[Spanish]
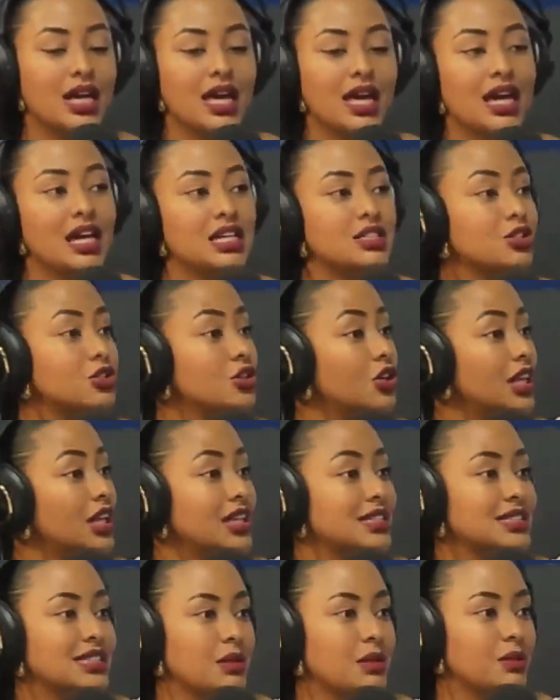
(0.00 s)
Eso no le
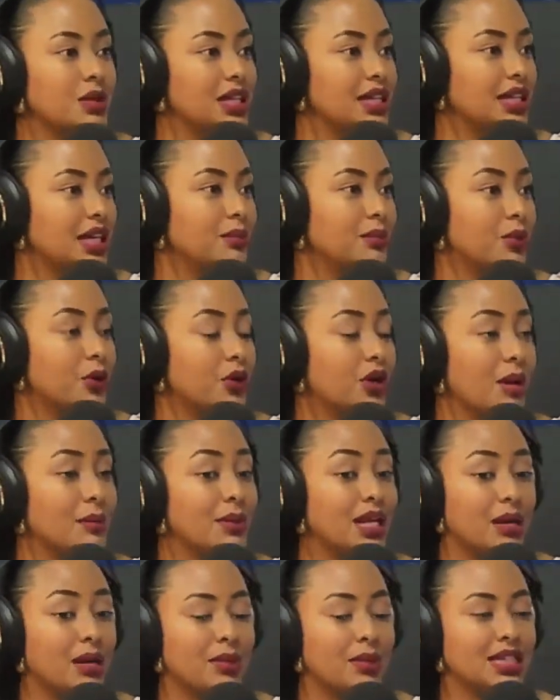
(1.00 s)
da estabilidad al programa
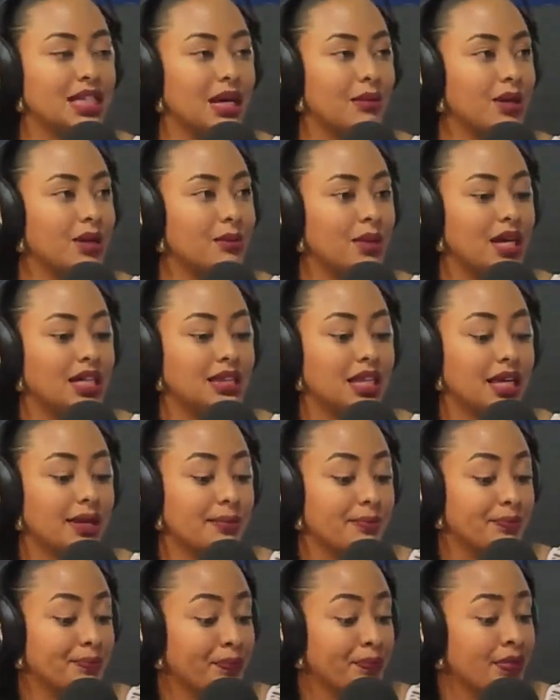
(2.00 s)
y lamentablemente
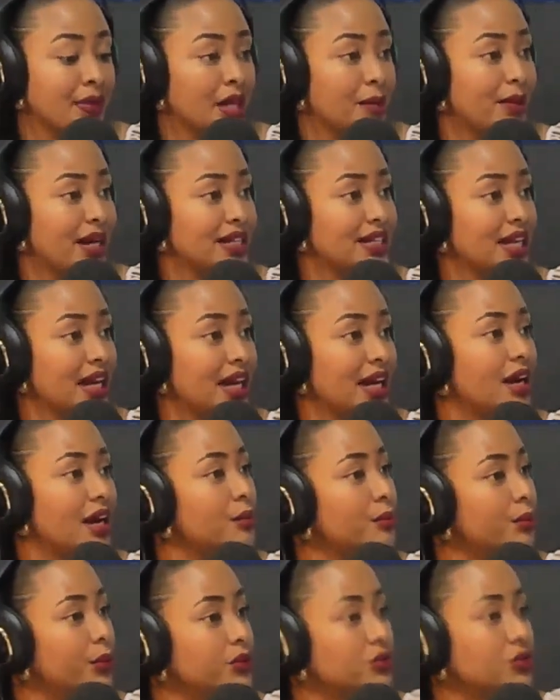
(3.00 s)
va a llegar a
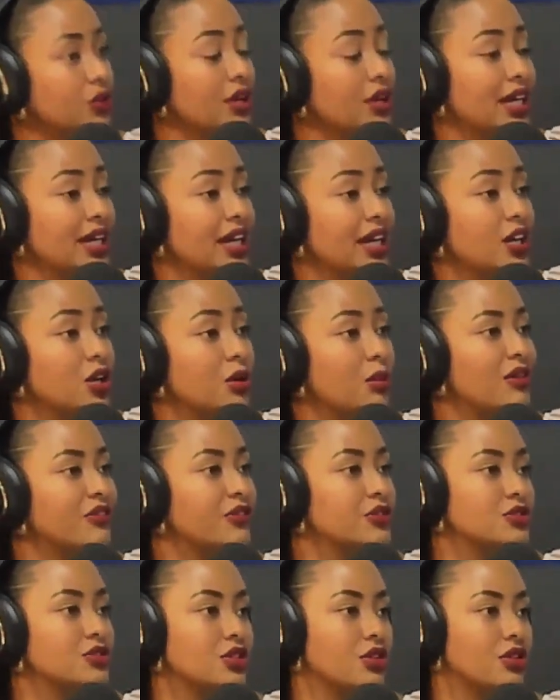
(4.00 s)
un punto en que no va a
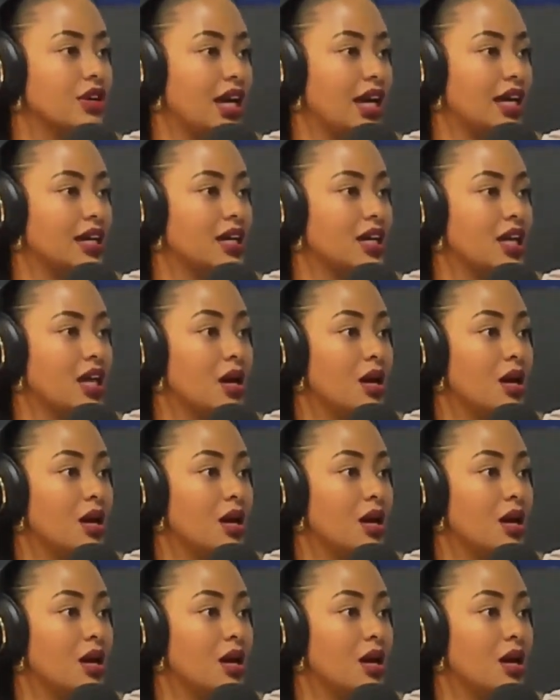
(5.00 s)
funcionar,